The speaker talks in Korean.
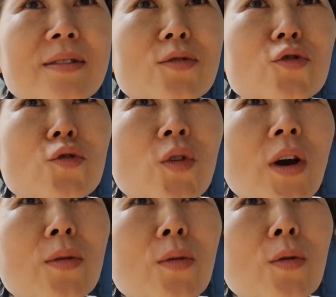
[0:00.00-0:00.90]

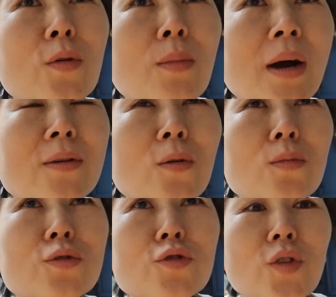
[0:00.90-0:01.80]
중요하고 마음
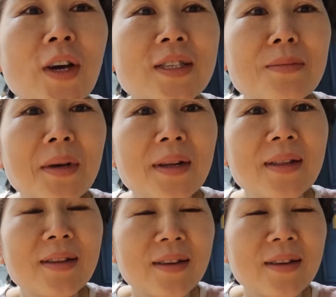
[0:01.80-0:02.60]
공부 중요하지만